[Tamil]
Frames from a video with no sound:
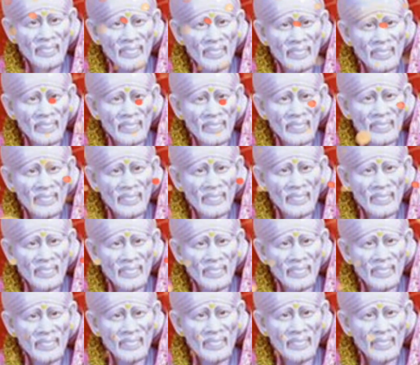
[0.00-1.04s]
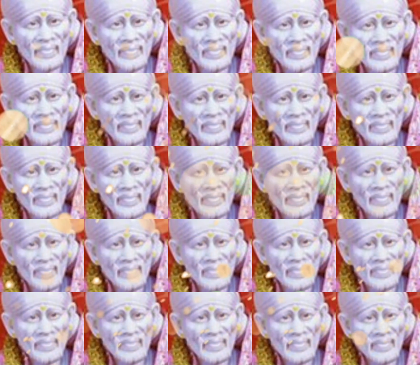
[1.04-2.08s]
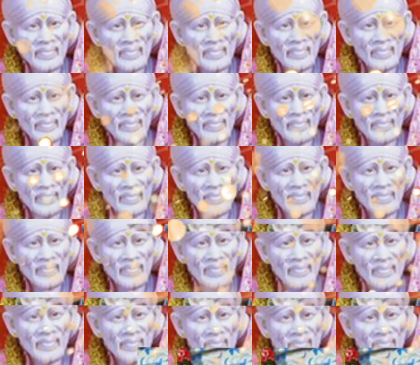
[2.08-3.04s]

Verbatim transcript: விட்டாய் இனி எவ்வளவு பெரிய கஷ்டம்